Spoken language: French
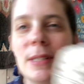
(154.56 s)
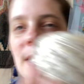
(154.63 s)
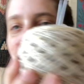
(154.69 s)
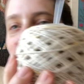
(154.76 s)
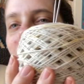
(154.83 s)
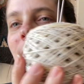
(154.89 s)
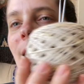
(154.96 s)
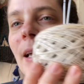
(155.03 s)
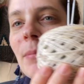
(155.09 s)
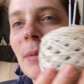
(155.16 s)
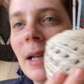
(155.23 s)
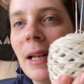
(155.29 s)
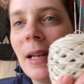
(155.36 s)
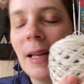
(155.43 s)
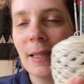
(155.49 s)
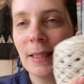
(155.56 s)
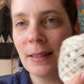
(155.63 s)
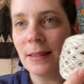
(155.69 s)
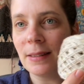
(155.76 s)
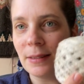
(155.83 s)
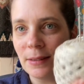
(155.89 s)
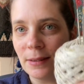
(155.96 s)
c'est cette très belle
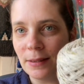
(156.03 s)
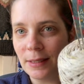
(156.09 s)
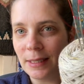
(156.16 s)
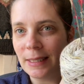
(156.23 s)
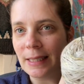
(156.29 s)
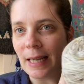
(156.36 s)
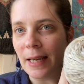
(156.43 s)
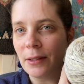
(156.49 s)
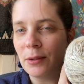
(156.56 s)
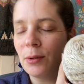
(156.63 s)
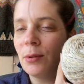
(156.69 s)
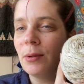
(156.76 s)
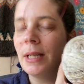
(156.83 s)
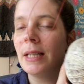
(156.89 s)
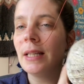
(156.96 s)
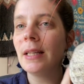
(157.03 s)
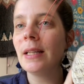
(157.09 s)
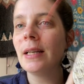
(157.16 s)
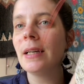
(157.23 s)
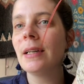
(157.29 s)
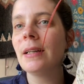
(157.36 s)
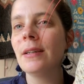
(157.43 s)
laine euh, Sky
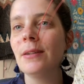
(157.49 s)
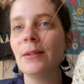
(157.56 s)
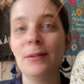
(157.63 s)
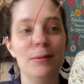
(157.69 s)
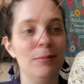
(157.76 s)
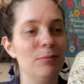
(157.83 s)
Queen euh,